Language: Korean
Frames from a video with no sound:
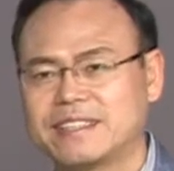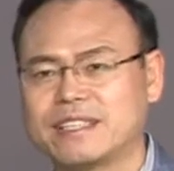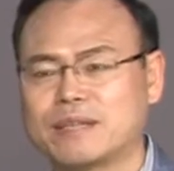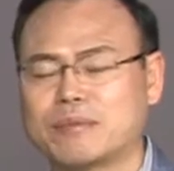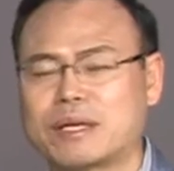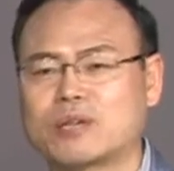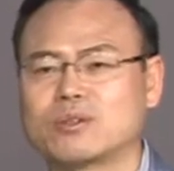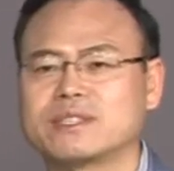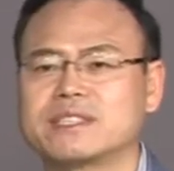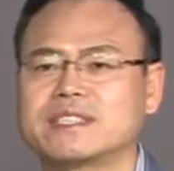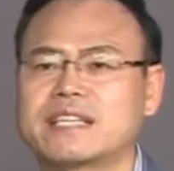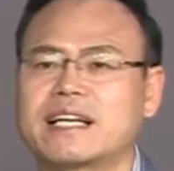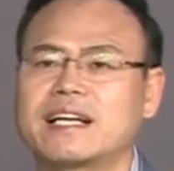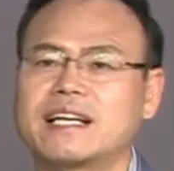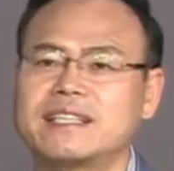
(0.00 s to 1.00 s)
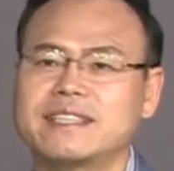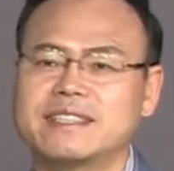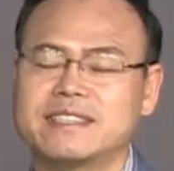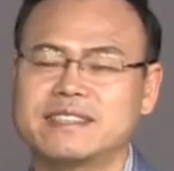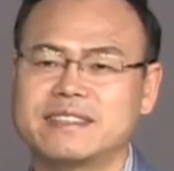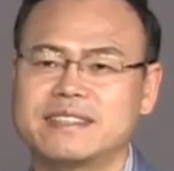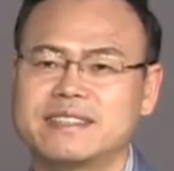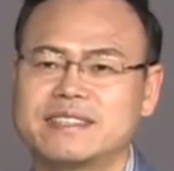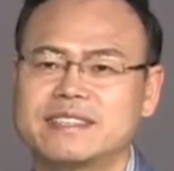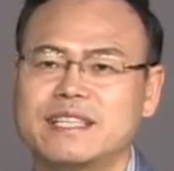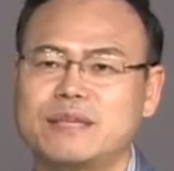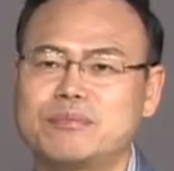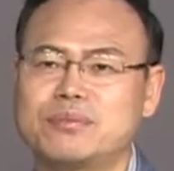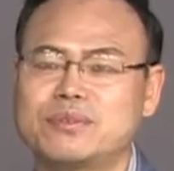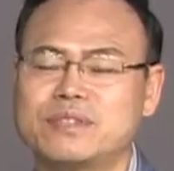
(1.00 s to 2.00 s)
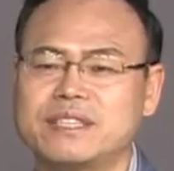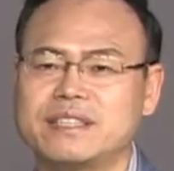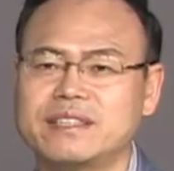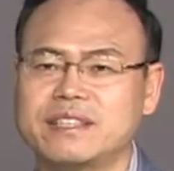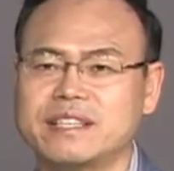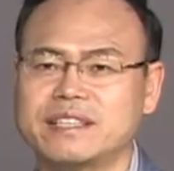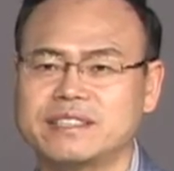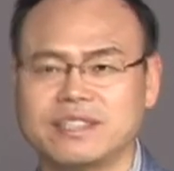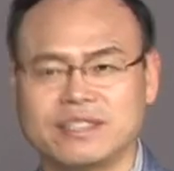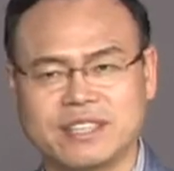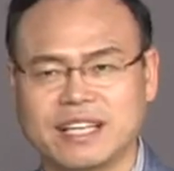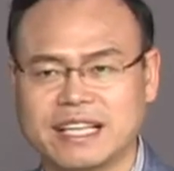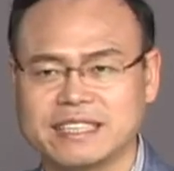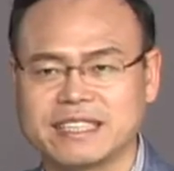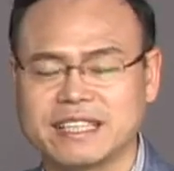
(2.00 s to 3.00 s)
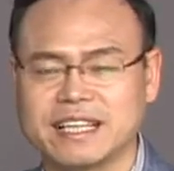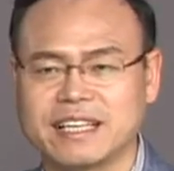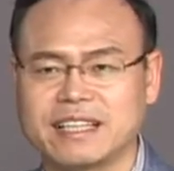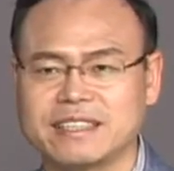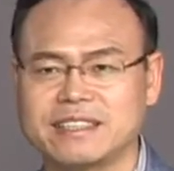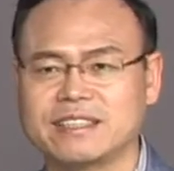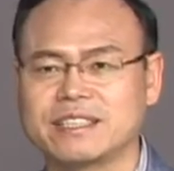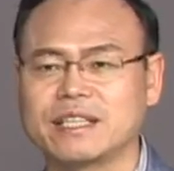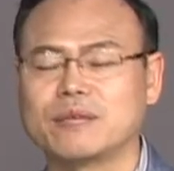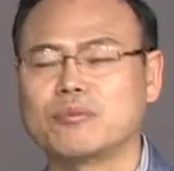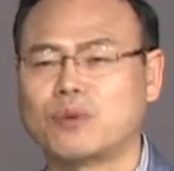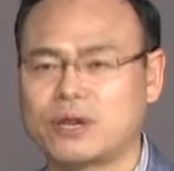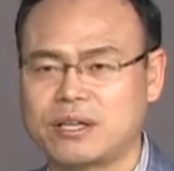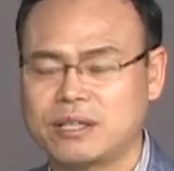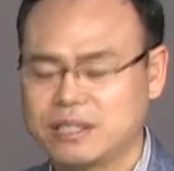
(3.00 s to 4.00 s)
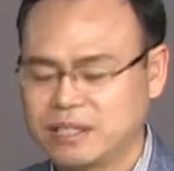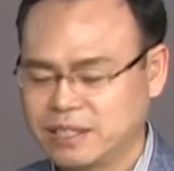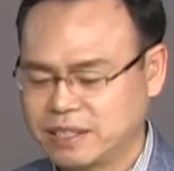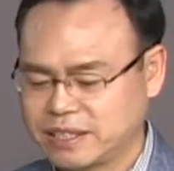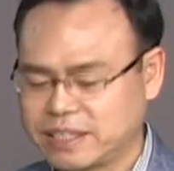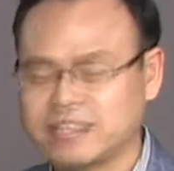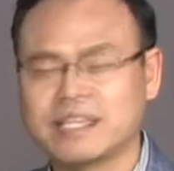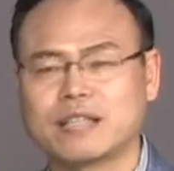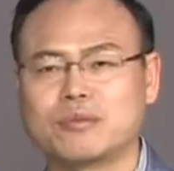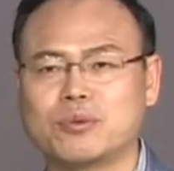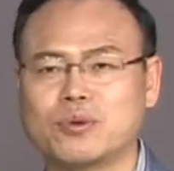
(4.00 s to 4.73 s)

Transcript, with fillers: 예, 바로 살아있는 셀프 리더의 전형 아닌가 이렇게 기사를